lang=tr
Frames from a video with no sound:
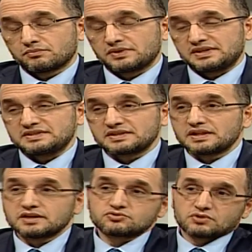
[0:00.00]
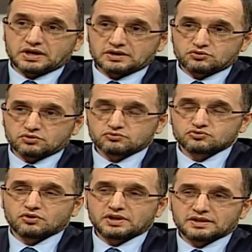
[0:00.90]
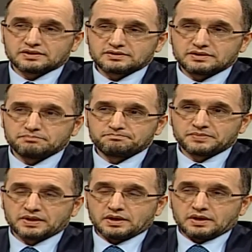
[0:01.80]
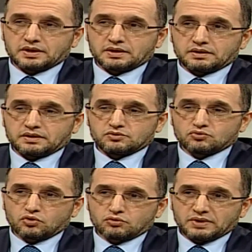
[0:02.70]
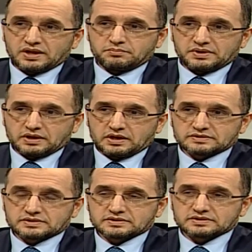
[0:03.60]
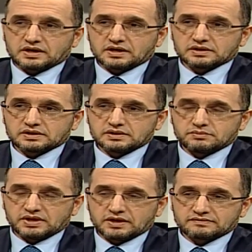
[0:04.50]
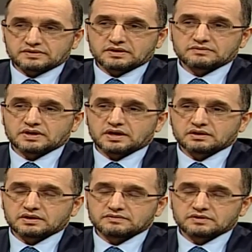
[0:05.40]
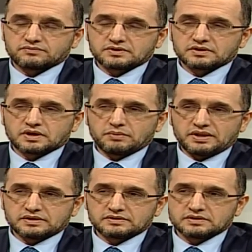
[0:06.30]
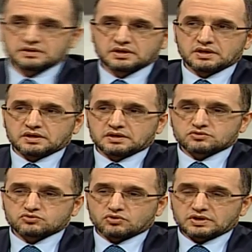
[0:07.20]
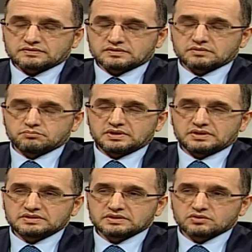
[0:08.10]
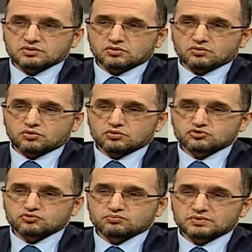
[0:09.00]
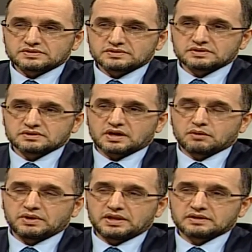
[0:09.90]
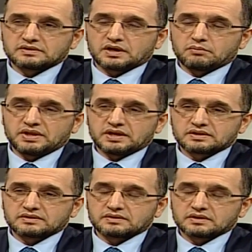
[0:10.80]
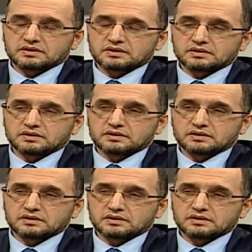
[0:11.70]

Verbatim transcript: riskler çok artıyor. Şöyle anlatayım. E, normal bir hasta, sağlıklı bir hasta, sağ, kasık fıtığı ameliyatı sonrası bir risk oluşması, ameliyata, ameliyat e,